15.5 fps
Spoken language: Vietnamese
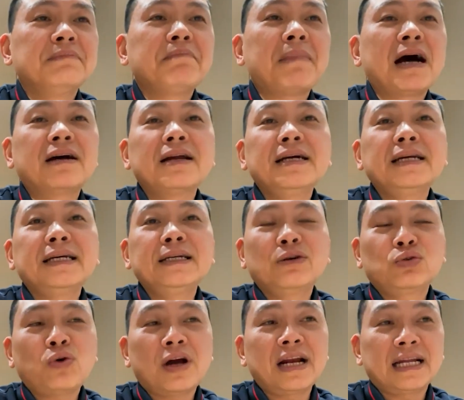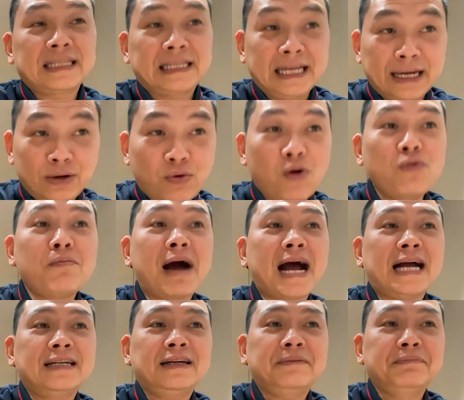Mà ở đây là hiếu thuận là tiền của ông
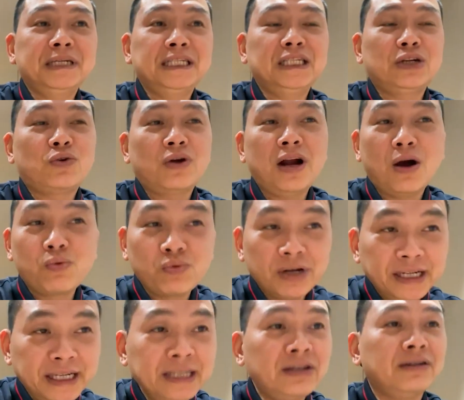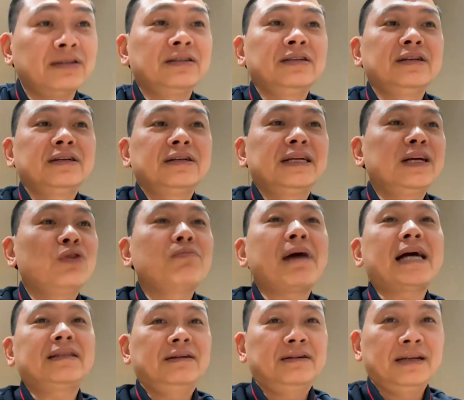bà nhé. Mình chỉ có đồng ý thôi để ông
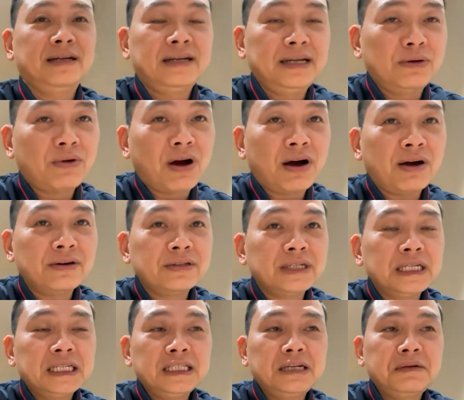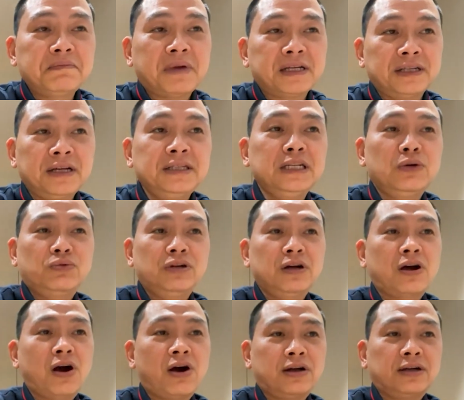bà thực hiện điều đó. Nhưng mà rất nhiều
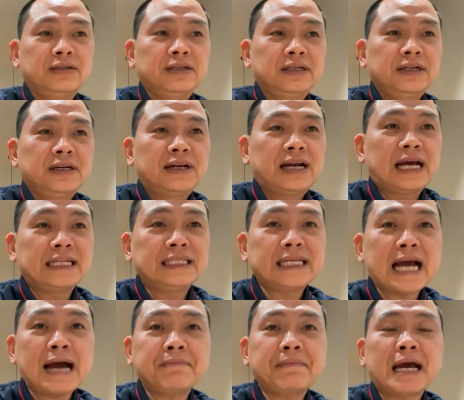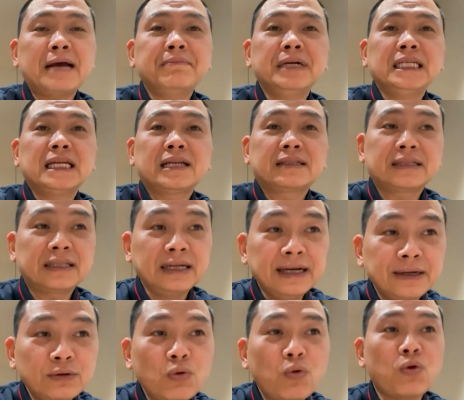đứa con là cha mẹ mình là
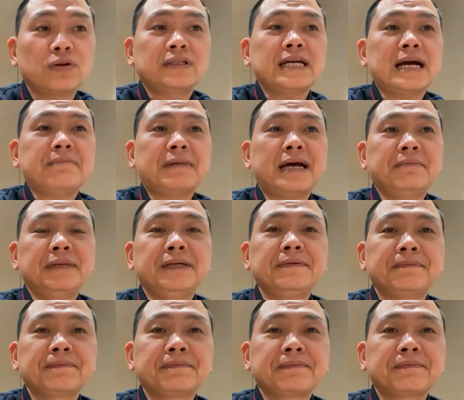tiền của cha mẹ mình.